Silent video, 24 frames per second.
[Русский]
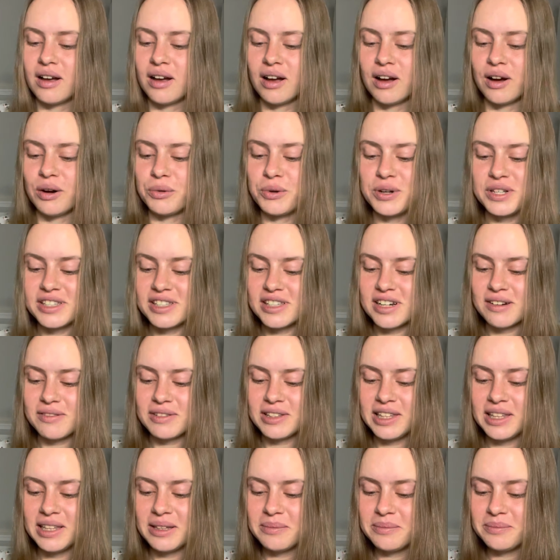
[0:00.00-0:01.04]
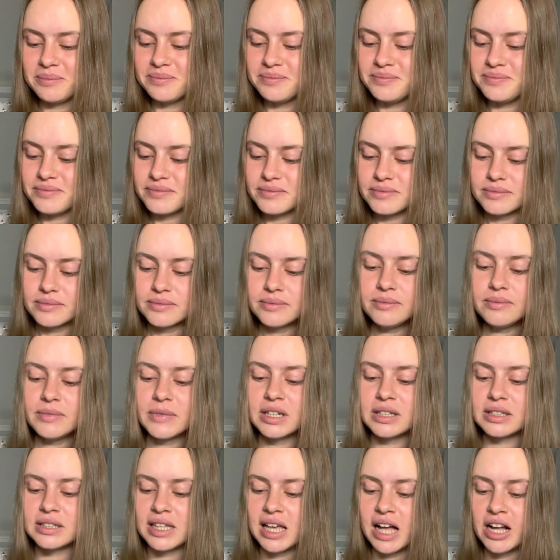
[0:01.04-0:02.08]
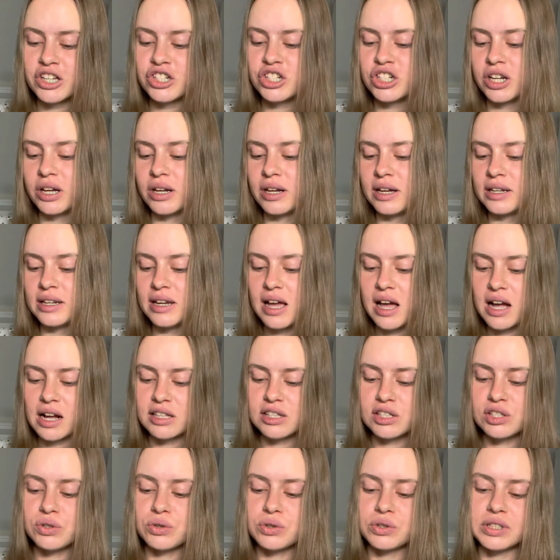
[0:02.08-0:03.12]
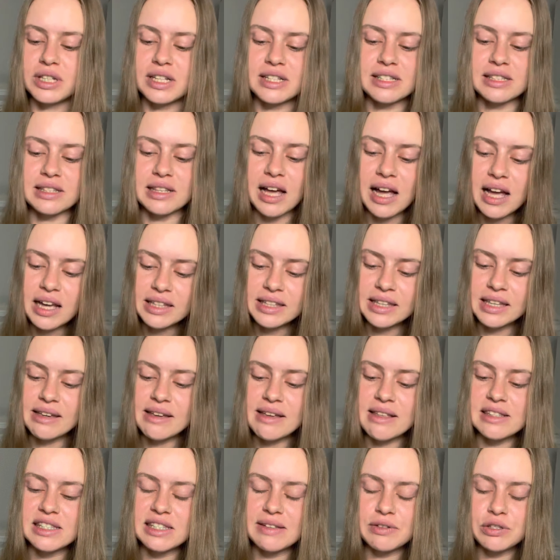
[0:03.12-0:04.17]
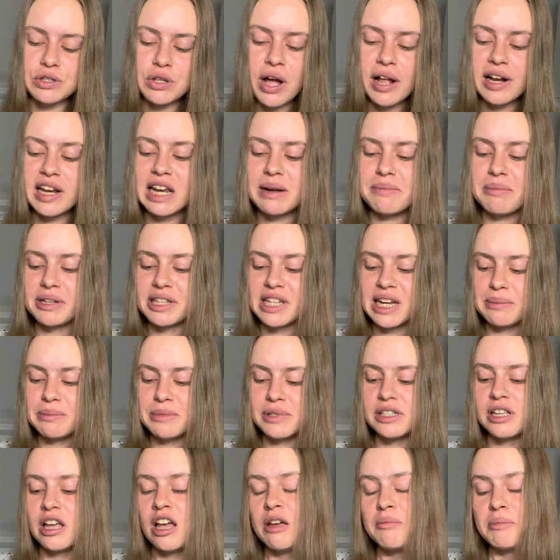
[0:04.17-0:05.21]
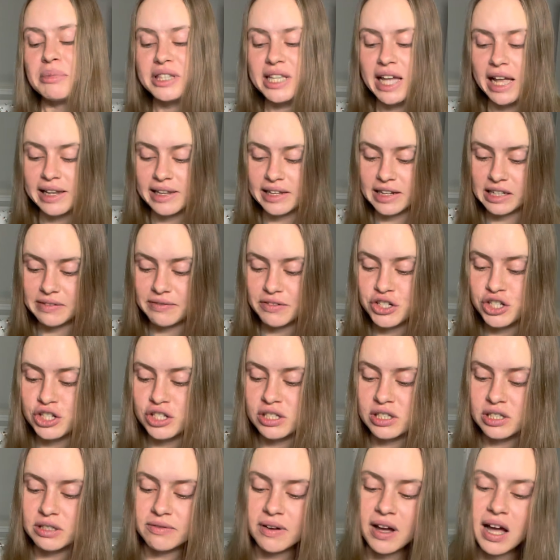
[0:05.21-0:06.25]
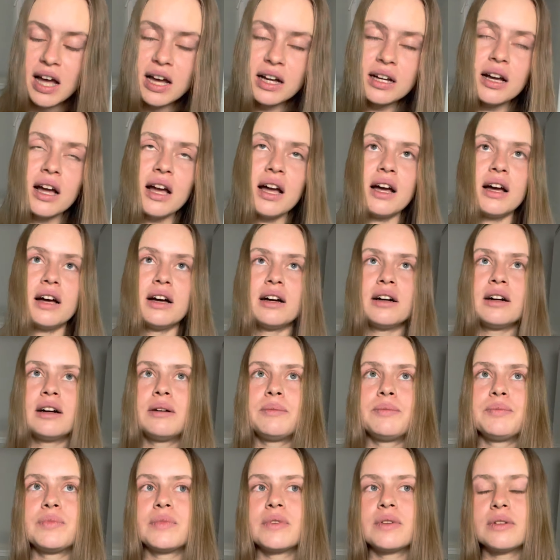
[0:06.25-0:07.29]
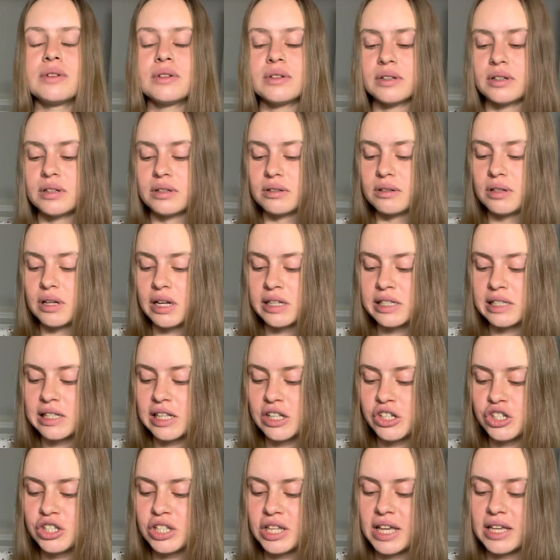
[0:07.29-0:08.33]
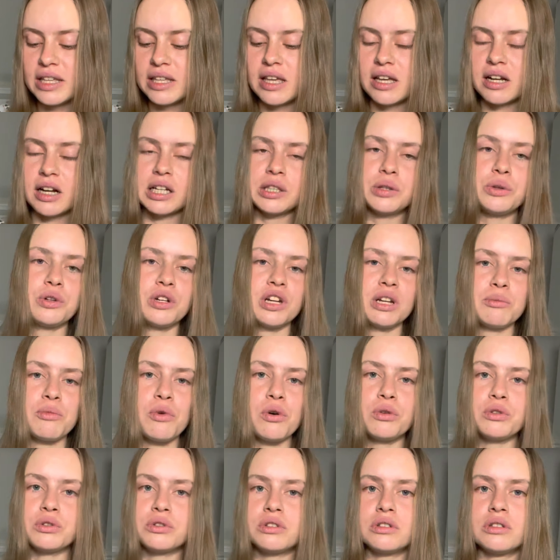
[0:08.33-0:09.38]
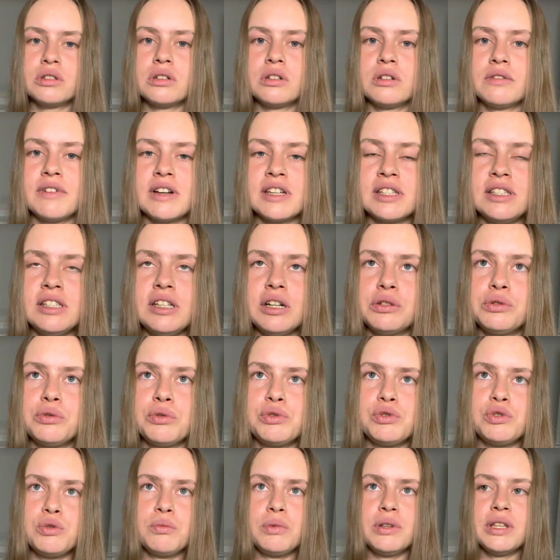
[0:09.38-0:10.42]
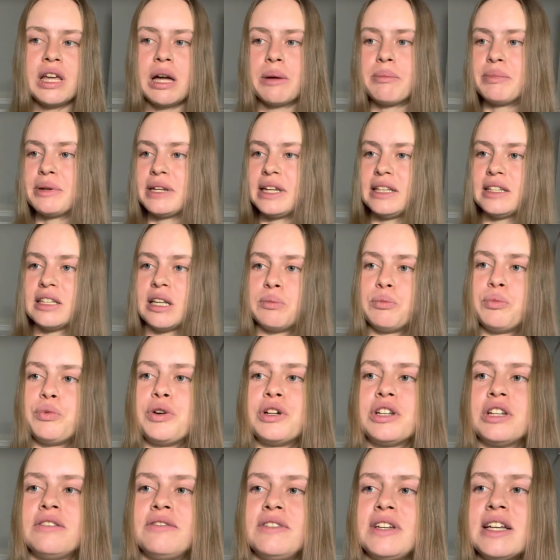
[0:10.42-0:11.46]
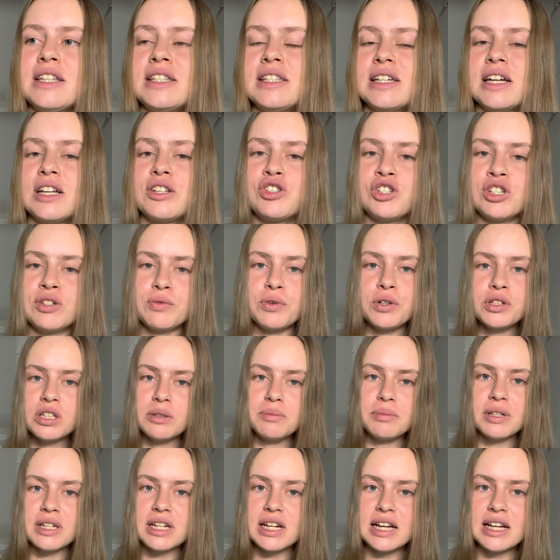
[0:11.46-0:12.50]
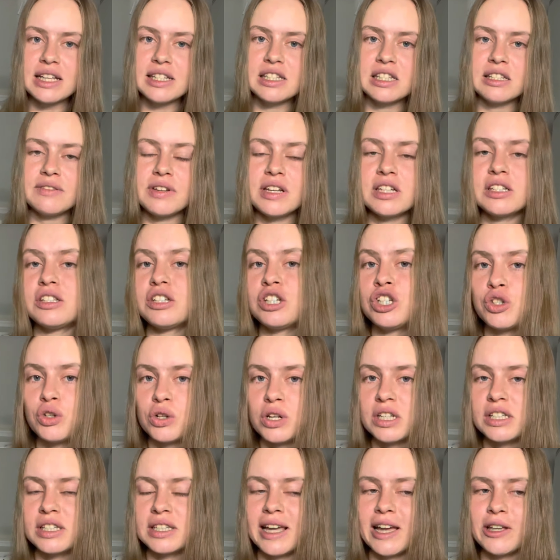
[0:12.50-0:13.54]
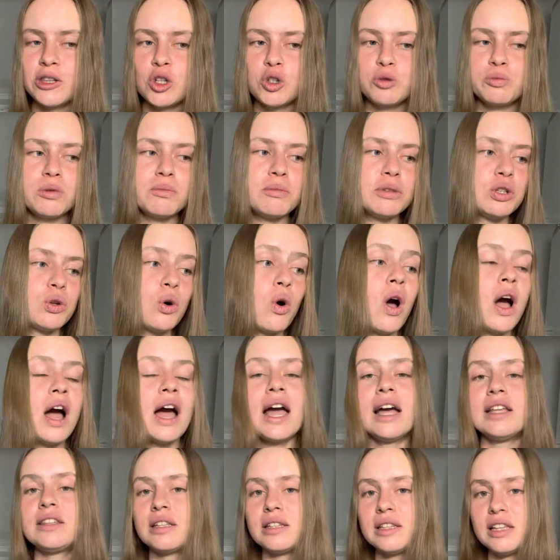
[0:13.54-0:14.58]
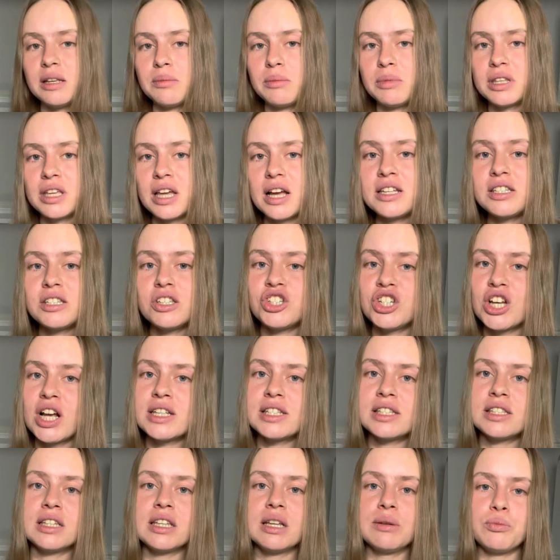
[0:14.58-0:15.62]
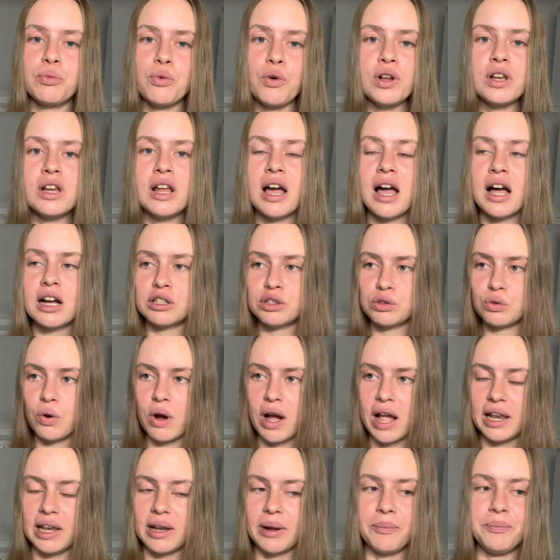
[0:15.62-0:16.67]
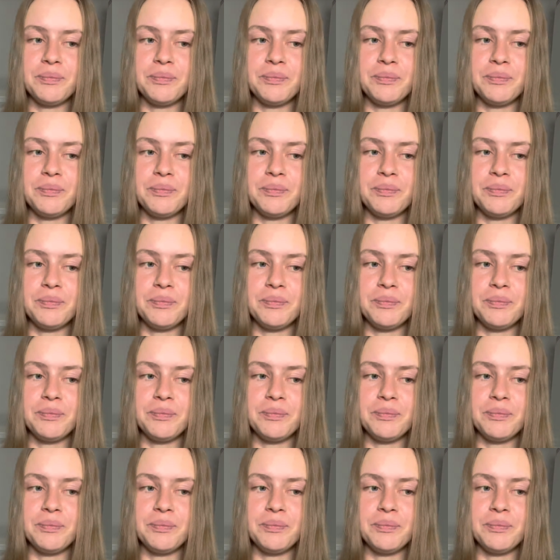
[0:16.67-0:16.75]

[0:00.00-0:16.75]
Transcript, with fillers: Ой, сравним. Также реакцию на злаки, индивидуальная потребность в питательных веществах, осложнения, которые могут э, возникнуть у меня при наборе веса, от чего набирается вес, еще раз я это упомяну, это для меня сейчас наиболее актуально.